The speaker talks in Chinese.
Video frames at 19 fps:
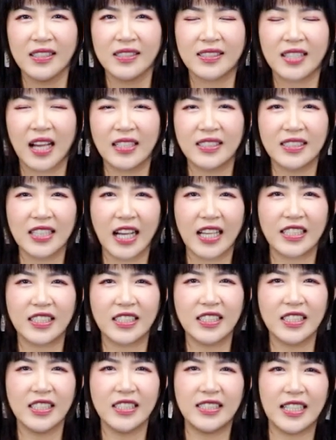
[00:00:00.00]
参加
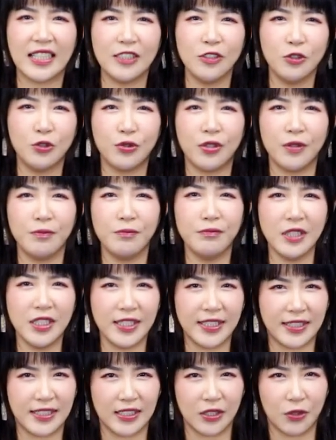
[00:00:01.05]
一个人群
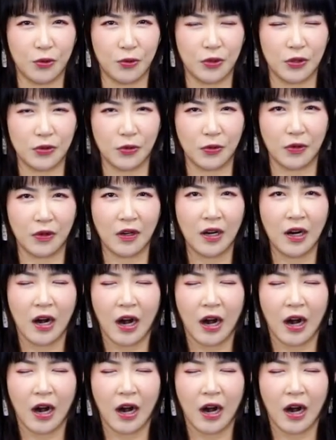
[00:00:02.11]
密集的活动，